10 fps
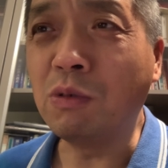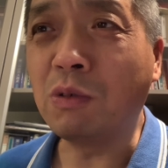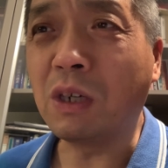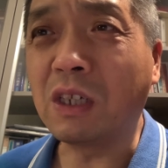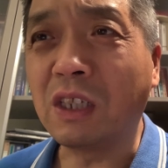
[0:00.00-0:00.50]

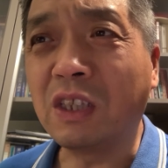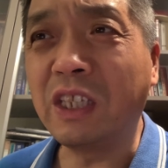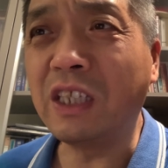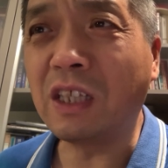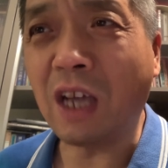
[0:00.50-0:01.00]
国可
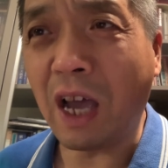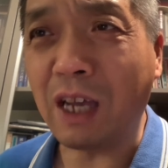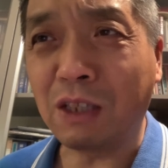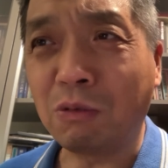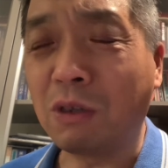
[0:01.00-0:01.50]
低的
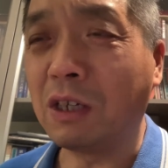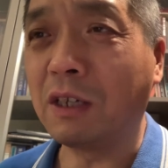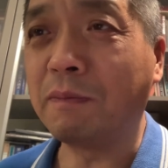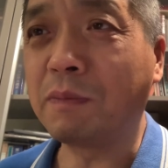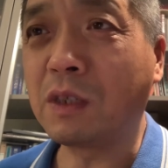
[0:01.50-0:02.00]
太多
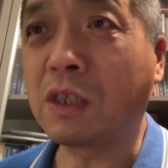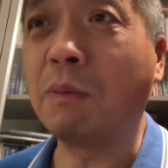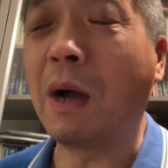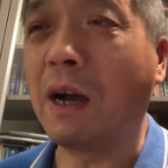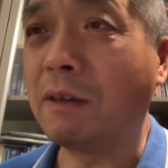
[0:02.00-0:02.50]
了，是
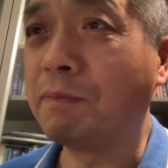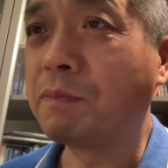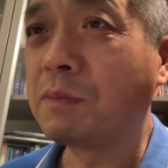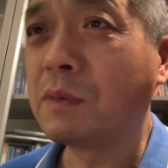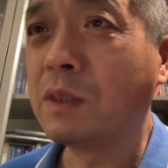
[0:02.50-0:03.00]
吧？
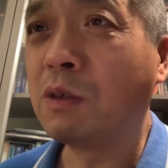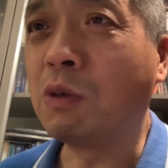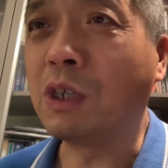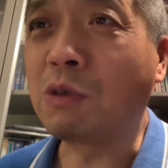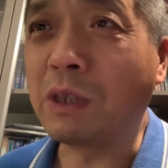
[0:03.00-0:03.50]

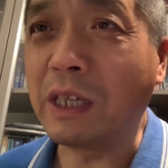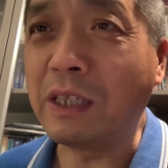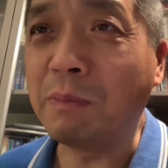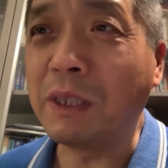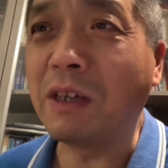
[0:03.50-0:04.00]
或者说人
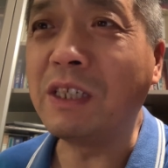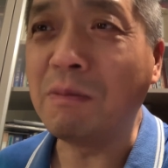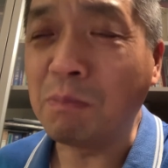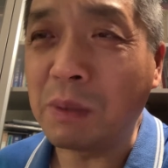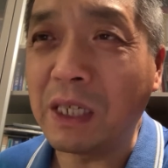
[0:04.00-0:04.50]
家比较
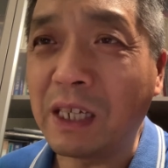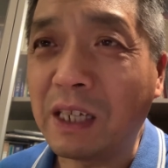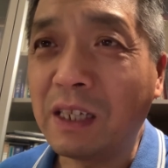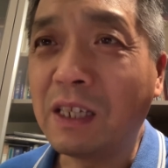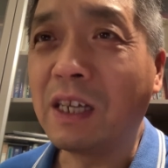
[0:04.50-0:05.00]
隐蔽，
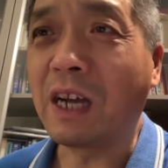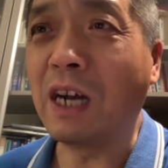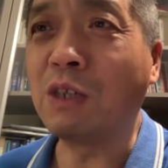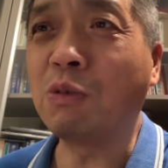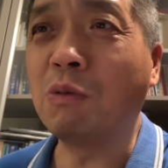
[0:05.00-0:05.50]
还
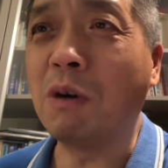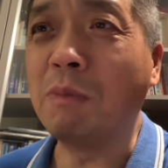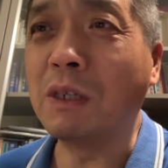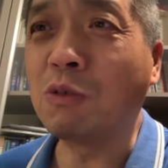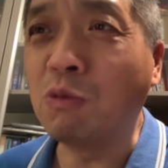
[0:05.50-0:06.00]
是说我
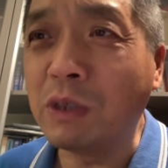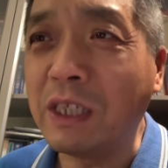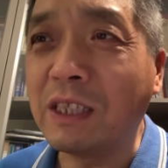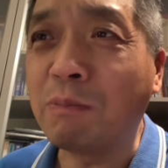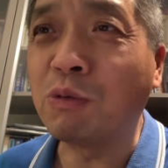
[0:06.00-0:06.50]
们故
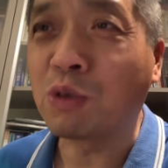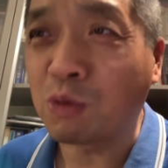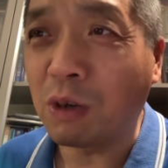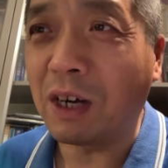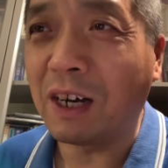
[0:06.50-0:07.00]
意的不
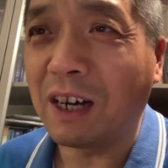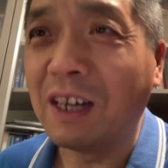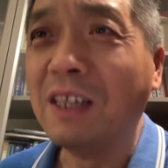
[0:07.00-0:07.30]
说，